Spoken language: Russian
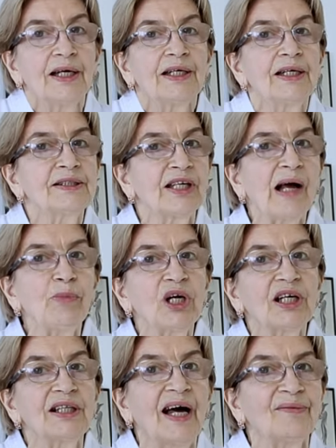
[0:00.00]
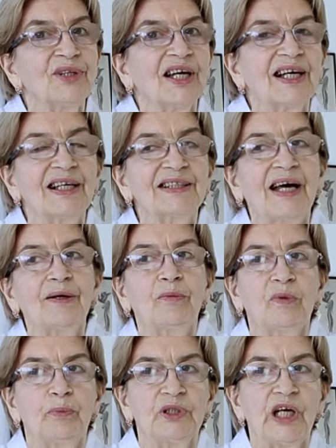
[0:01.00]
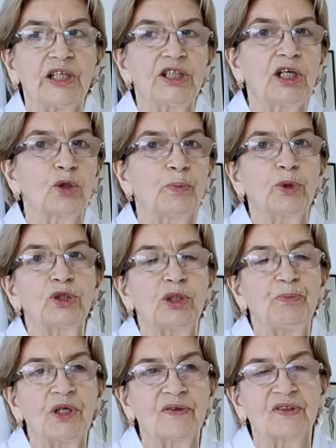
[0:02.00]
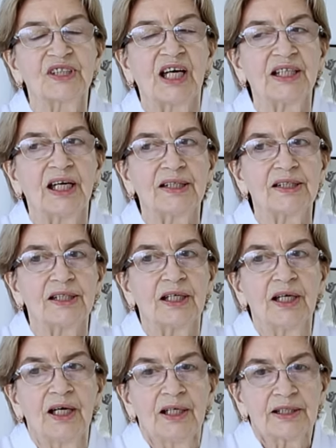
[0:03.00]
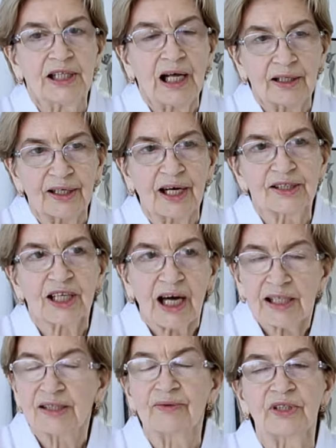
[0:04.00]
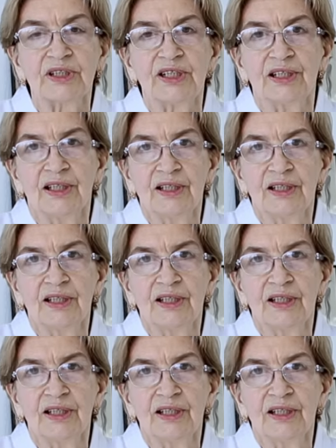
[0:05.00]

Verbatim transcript: И самое главное, когда я поначалу, после первых занятий, стала рассказывать